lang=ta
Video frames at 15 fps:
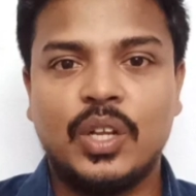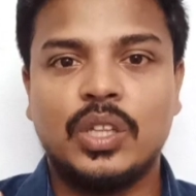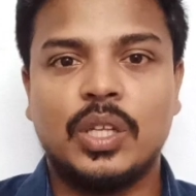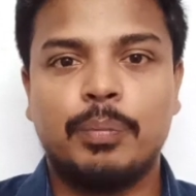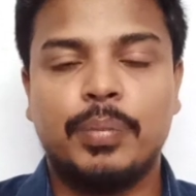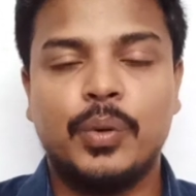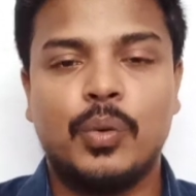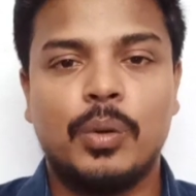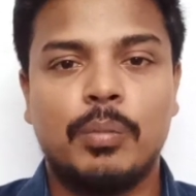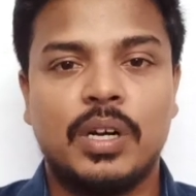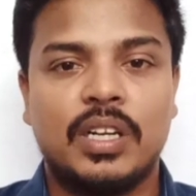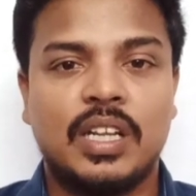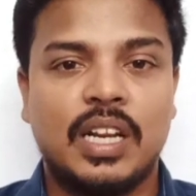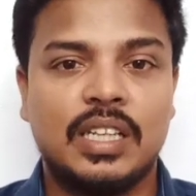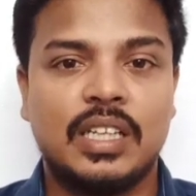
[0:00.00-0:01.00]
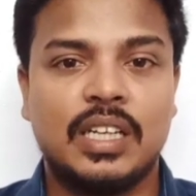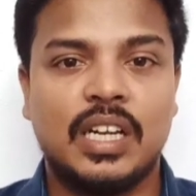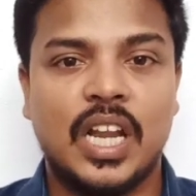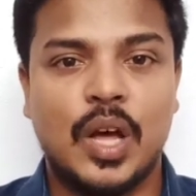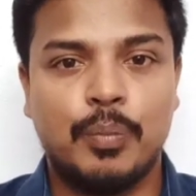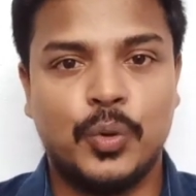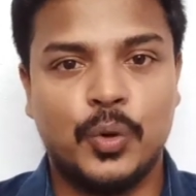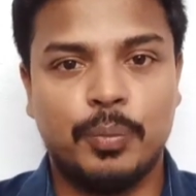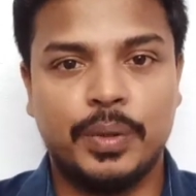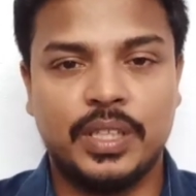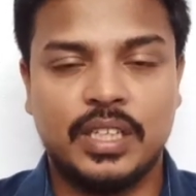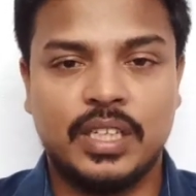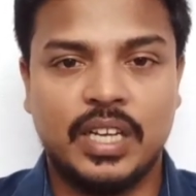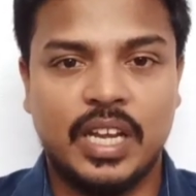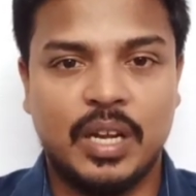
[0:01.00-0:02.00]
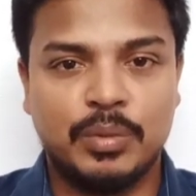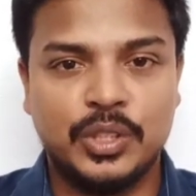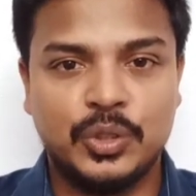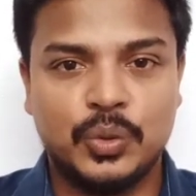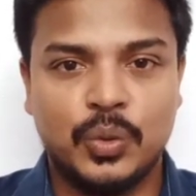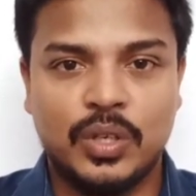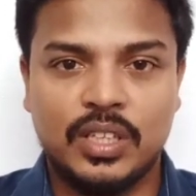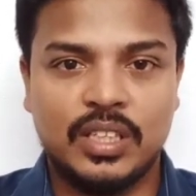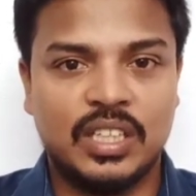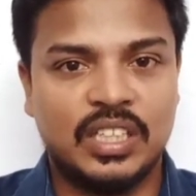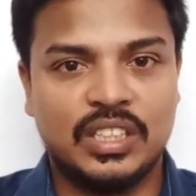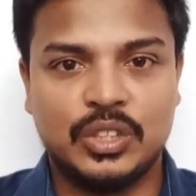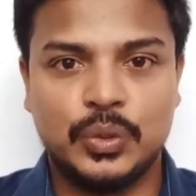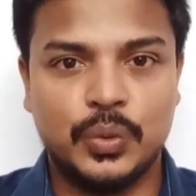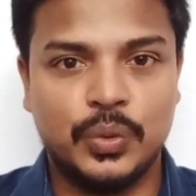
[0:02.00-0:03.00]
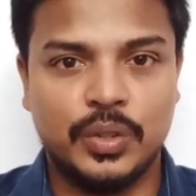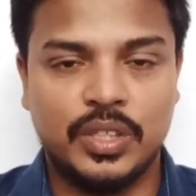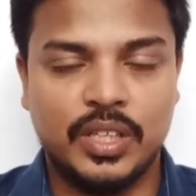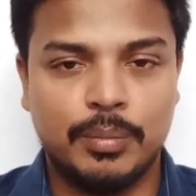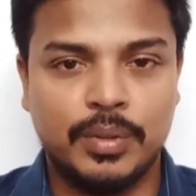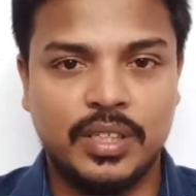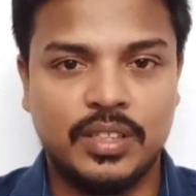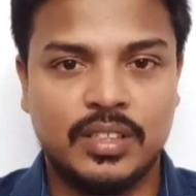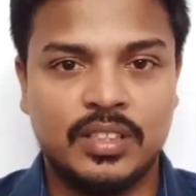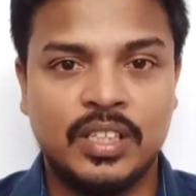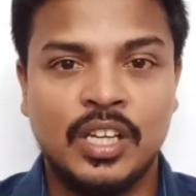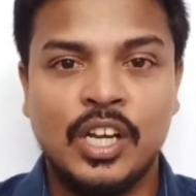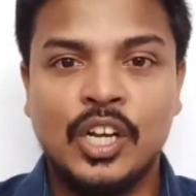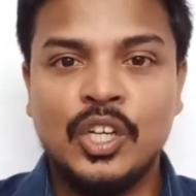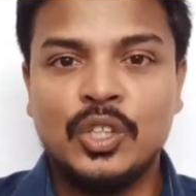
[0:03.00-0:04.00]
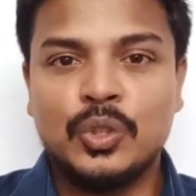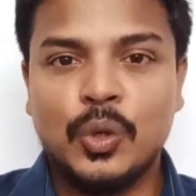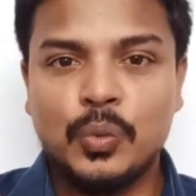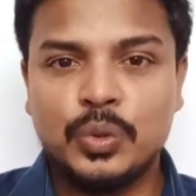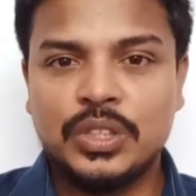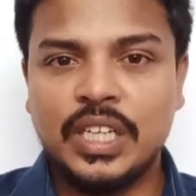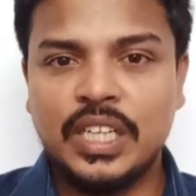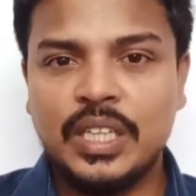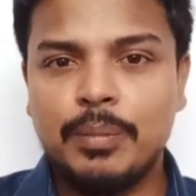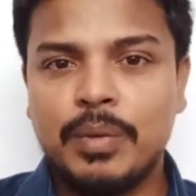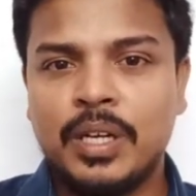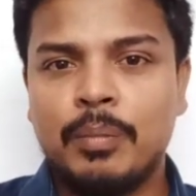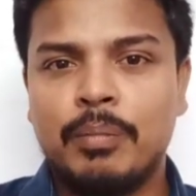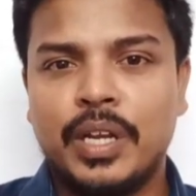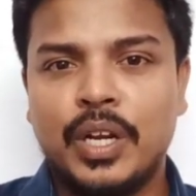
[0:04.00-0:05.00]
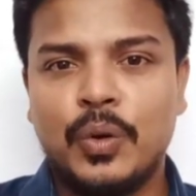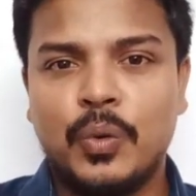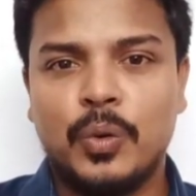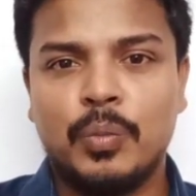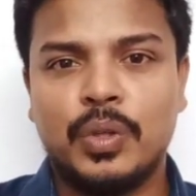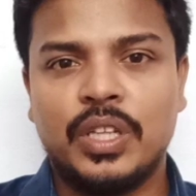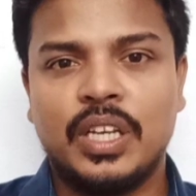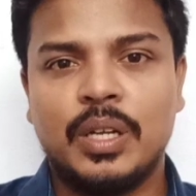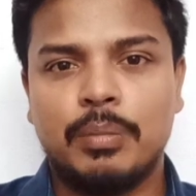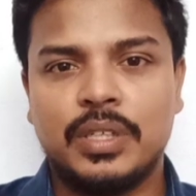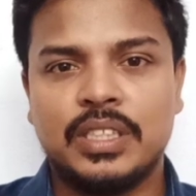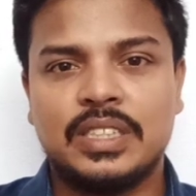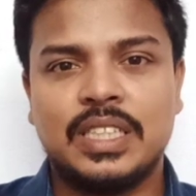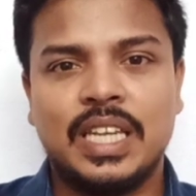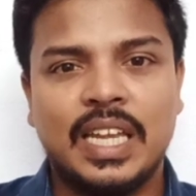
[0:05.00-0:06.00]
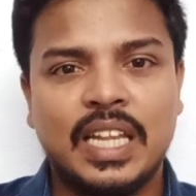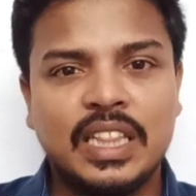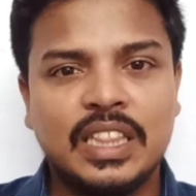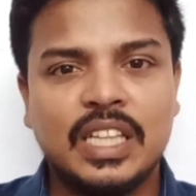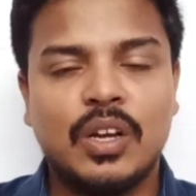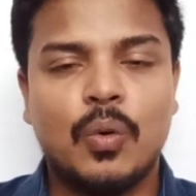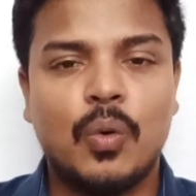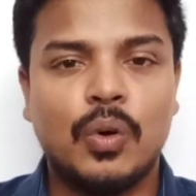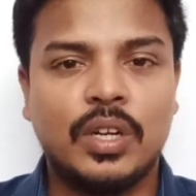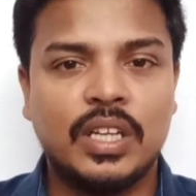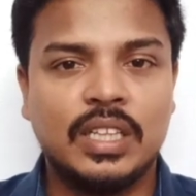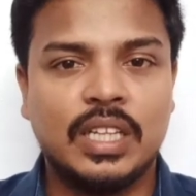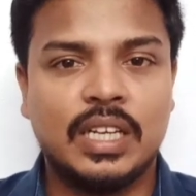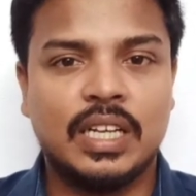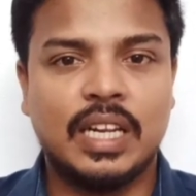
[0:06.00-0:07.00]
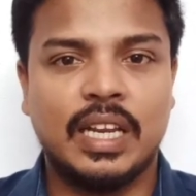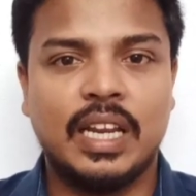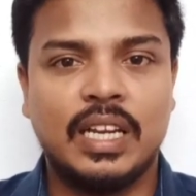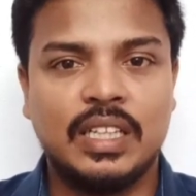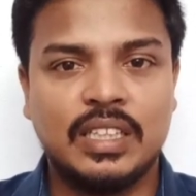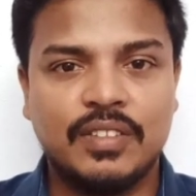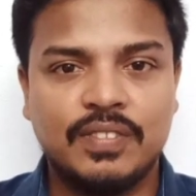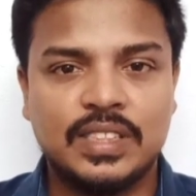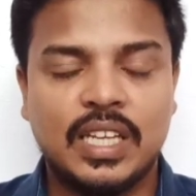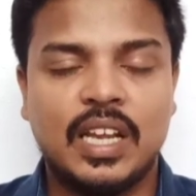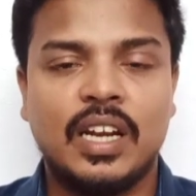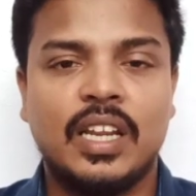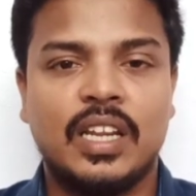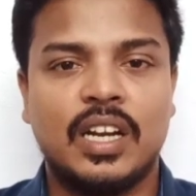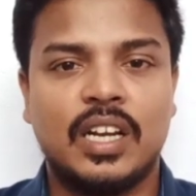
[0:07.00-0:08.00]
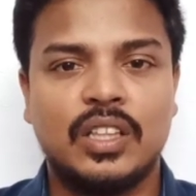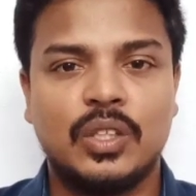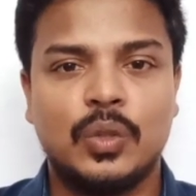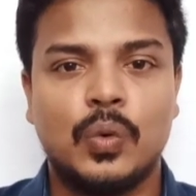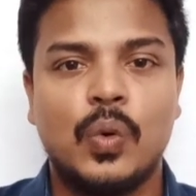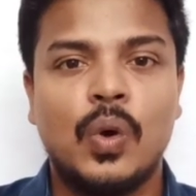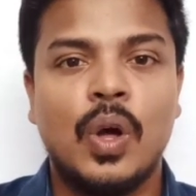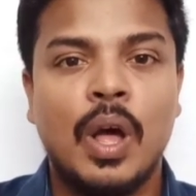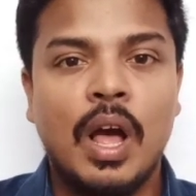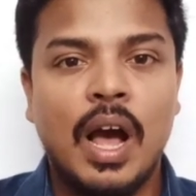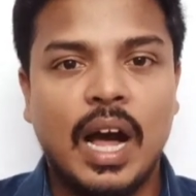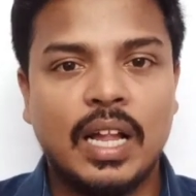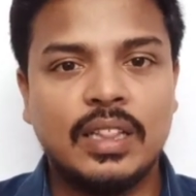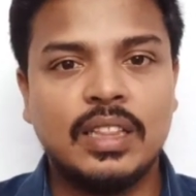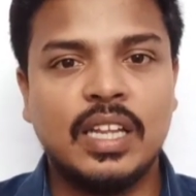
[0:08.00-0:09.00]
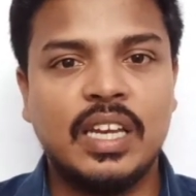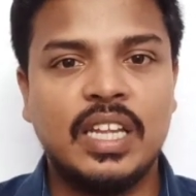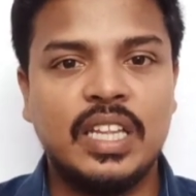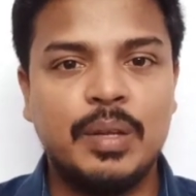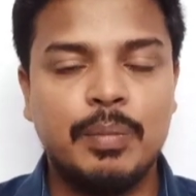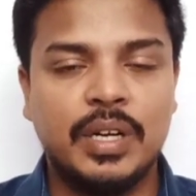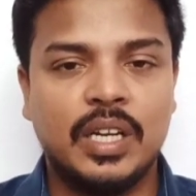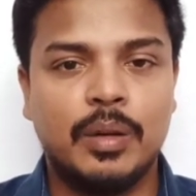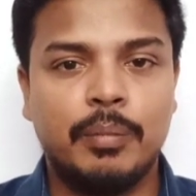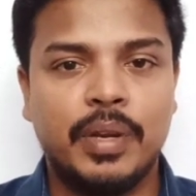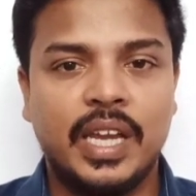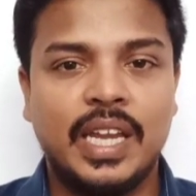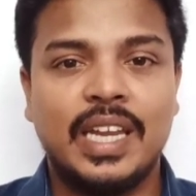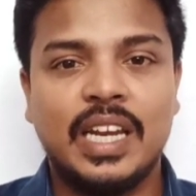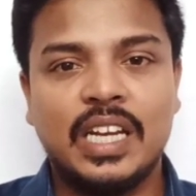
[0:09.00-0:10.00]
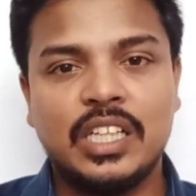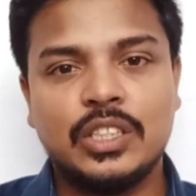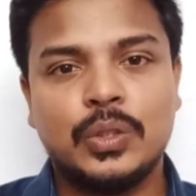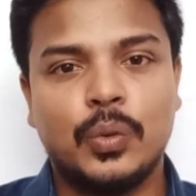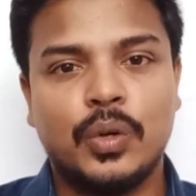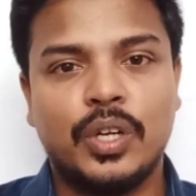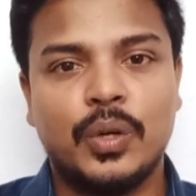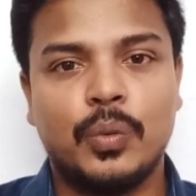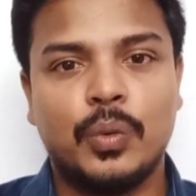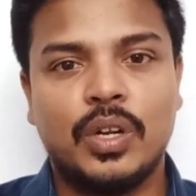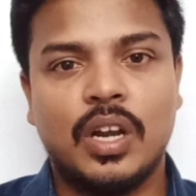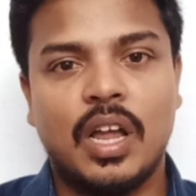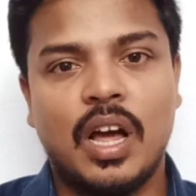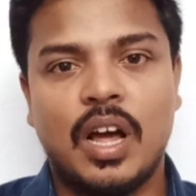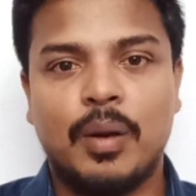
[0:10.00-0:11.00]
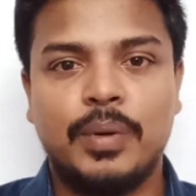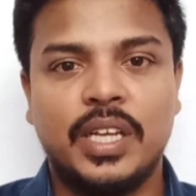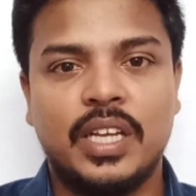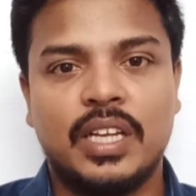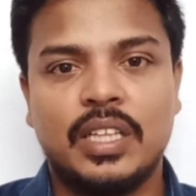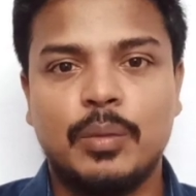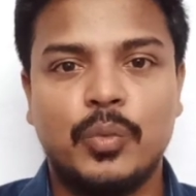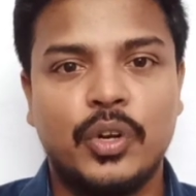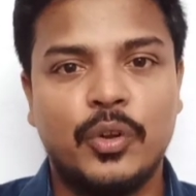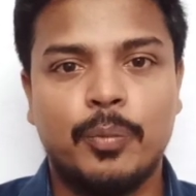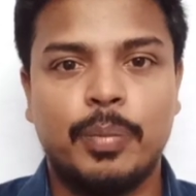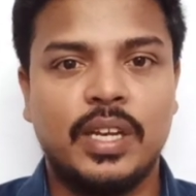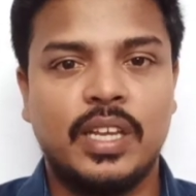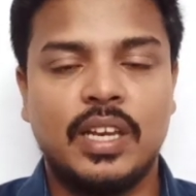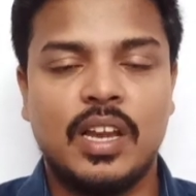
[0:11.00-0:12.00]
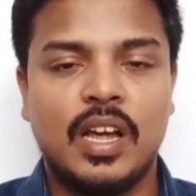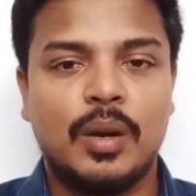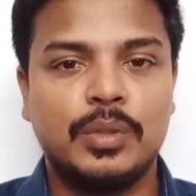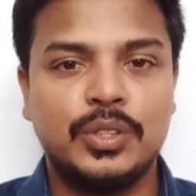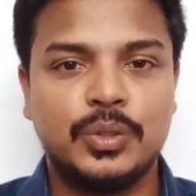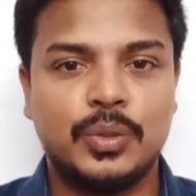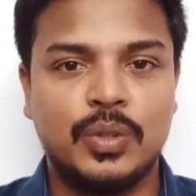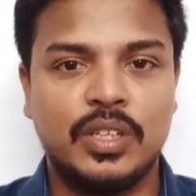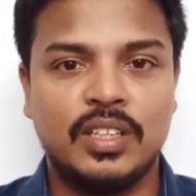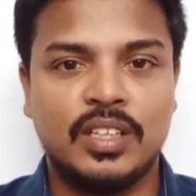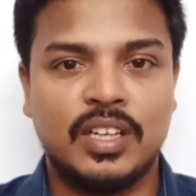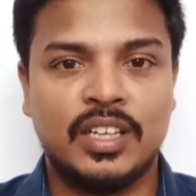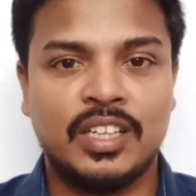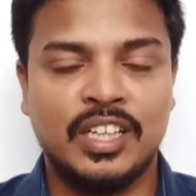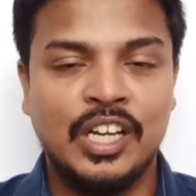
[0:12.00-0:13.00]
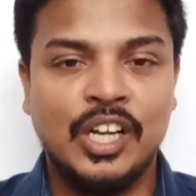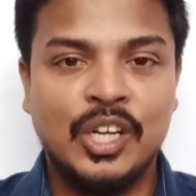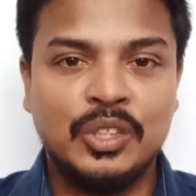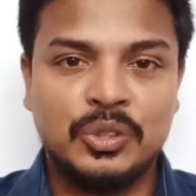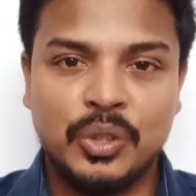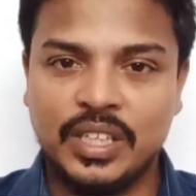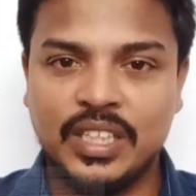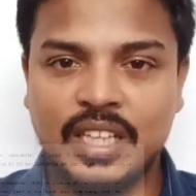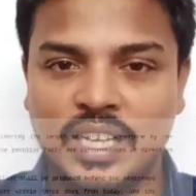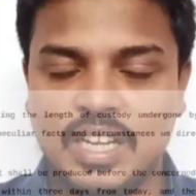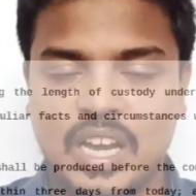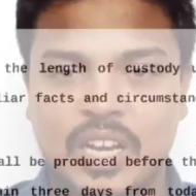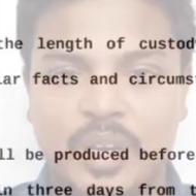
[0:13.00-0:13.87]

எங்கேயும் தப்பி ஓட மாட்டார் அதற்கு நான் பொறுப்பேற்றுக்கிறேன் அப்படின்னு சொல்கிறது தான் இந்த ஷூரிட்டி அப்படிங்கிறது ஸோ உச்சநீதிமன்றம் பெயில் கொடுக்கும்போது என்ன பண்ணுச்சு எந்த கோர்ட் இந்த ட்ரையல் இந்த விசாரணையை நடத்துதோ அந்த நீதிமன்றமே என்ன ஷூரிட்டி கொடுக்கலாம் அப்படிங்கிறத முடிவு பண்ணிக்கலாம் அப்படின்னு சொல்லியிருந்தாங்க ஸோ இதன்